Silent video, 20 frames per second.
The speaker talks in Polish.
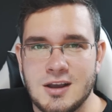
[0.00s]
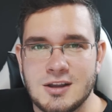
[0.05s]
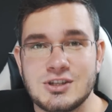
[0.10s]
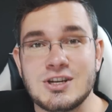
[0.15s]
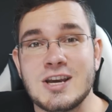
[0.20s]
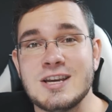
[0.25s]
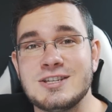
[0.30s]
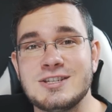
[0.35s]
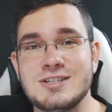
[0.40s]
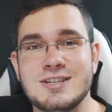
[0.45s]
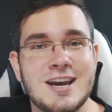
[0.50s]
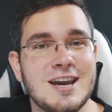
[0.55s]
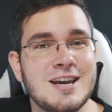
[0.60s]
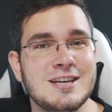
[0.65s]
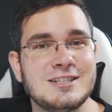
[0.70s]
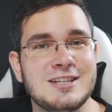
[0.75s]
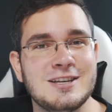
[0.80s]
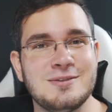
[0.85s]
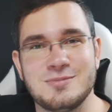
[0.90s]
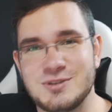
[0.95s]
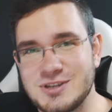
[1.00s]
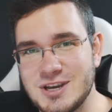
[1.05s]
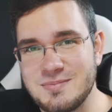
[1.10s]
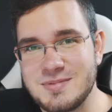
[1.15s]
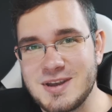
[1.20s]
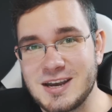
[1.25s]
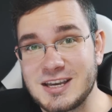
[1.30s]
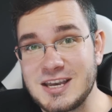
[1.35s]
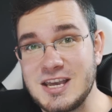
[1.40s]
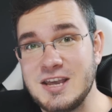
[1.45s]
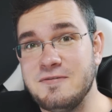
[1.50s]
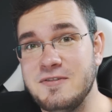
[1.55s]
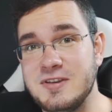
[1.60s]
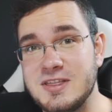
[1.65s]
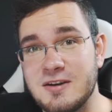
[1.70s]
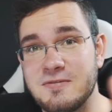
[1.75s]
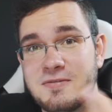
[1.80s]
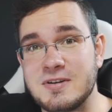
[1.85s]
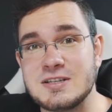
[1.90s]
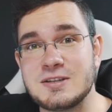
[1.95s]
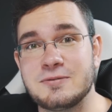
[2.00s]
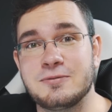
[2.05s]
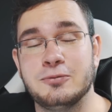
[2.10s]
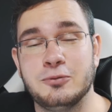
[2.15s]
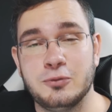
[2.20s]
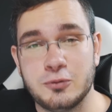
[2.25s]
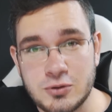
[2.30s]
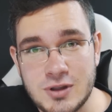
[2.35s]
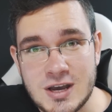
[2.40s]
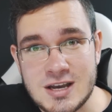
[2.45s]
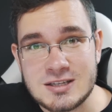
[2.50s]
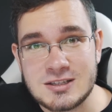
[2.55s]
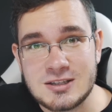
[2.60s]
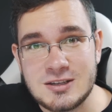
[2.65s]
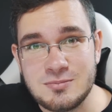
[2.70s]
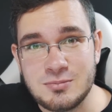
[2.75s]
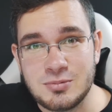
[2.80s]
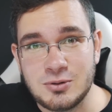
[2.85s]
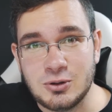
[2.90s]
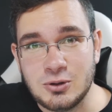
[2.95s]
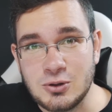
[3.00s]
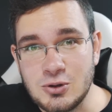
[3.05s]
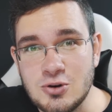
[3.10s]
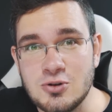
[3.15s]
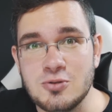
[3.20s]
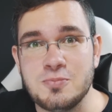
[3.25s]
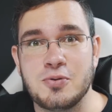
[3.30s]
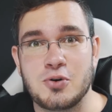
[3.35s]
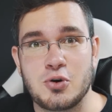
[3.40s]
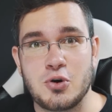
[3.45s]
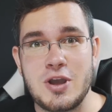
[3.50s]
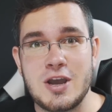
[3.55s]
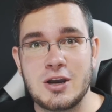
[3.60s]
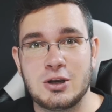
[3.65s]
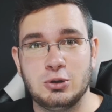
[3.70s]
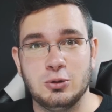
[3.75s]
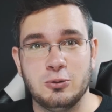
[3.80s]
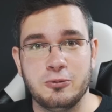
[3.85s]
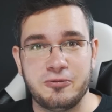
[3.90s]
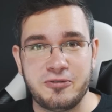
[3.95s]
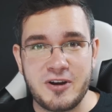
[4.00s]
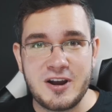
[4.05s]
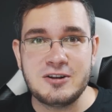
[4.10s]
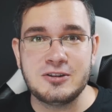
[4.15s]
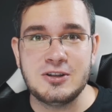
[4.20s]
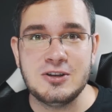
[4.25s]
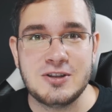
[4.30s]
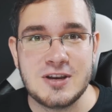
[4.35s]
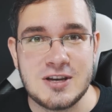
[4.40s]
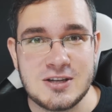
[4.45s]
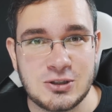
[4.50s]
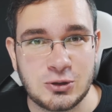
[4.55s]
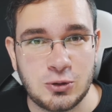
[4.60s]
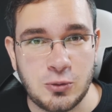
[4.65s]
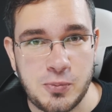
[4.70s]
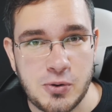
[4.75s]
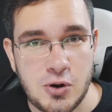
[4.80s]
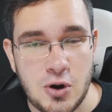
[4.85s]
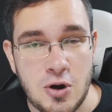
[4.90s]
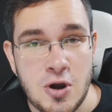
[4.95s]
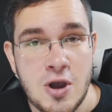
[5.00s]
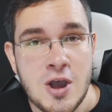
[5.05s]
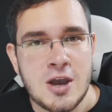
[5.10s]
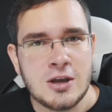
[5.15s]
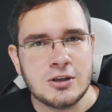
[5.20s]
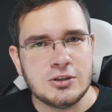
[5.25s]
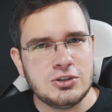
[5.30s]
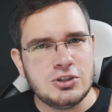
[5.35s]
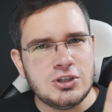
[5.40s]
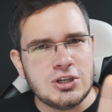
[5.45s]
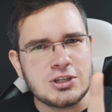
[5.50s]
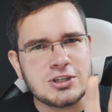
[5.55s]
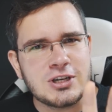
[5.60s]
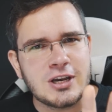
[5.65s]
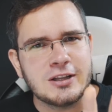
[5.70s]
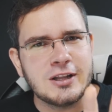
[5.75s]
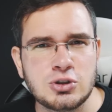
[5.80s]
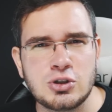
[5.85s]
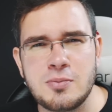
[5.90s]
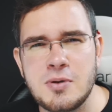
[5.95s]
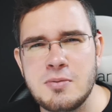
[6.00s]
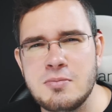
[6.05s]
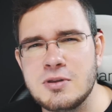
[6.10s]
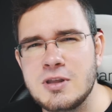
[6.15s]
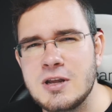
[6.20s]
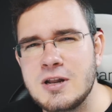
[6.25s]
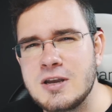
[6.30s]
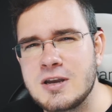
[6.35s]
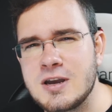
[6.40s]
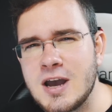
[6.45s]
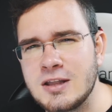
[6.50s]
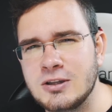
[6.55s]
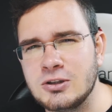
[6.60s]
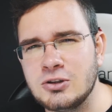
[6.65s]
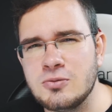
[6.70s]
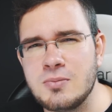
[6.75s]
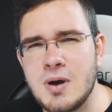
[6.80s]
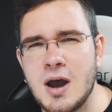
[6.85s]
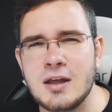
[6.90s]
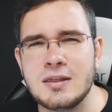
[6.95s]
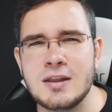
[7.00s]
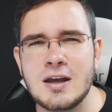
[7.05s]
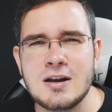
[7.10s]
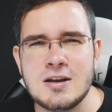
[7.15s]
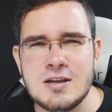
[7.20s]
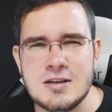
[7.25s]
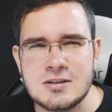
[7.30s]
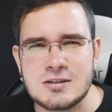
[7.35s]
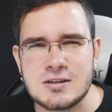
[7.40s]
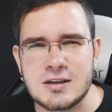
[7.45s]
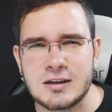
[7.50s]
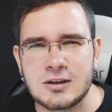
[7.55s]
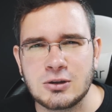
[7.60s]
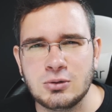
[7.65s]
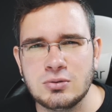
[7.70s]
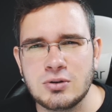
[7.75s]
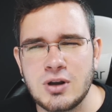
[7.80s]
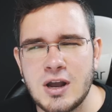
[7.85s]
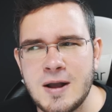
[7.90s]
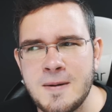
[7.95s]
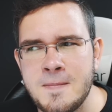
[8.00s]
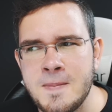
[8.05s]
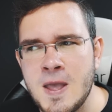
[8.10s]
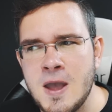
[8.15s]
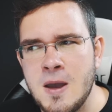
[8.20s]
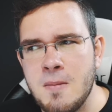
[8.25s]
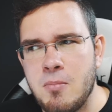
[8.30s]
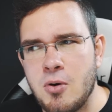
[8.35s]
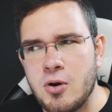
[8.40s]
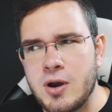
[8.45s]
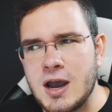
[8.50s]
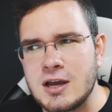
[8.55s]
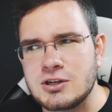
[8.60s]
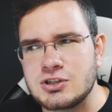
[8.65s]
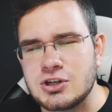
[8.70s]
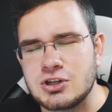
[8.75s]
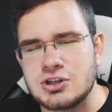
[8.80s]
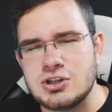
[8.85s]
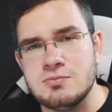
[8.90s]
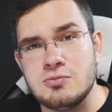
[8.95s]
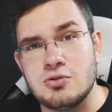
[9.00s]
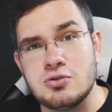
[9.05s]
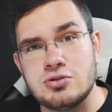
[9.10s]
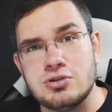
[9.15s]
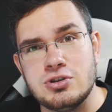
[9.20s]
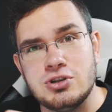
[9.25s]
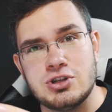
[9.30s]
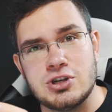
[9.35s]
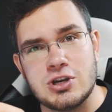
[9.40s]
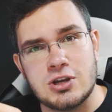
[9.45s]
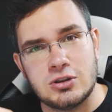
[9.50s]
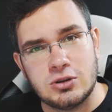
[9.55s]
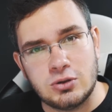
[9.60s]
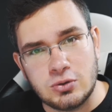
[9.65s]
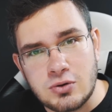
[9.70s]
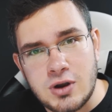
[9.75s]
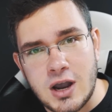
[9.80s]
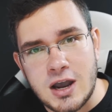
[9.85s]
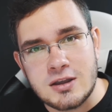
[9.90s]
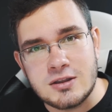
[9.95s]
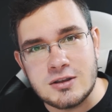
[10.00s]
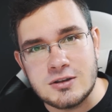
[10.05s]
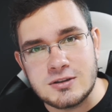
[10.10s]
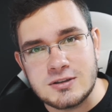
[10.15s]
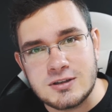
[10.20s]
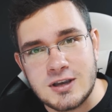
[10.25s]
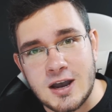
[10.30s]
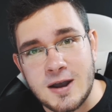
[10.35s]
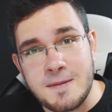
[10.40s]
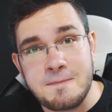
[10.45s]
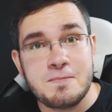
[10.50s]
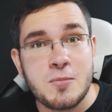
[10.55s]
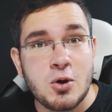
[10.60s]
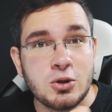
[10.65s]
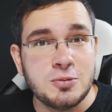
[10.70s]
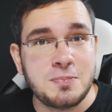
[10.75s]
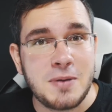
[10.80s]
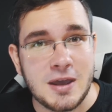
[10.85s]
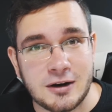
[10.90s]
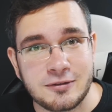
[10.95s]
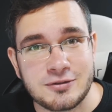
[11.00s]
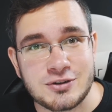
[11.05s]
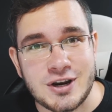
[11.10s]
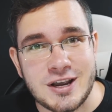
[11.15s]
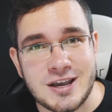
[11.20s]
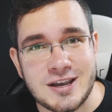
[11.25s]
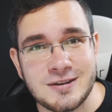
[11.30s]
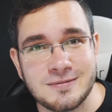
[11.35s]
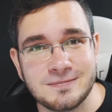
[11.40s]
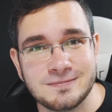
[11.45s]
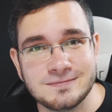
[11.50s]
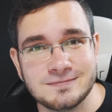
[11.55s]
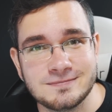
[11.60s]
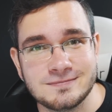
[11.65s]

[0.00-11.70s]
Cześć, ja jestem Ziemniak i witam Was w 12 dniu projektu 30 Days to Pro. Dzisiaj zrobimy delikatną analizę, która pokaże czym różni się druga edycja od pierwszej.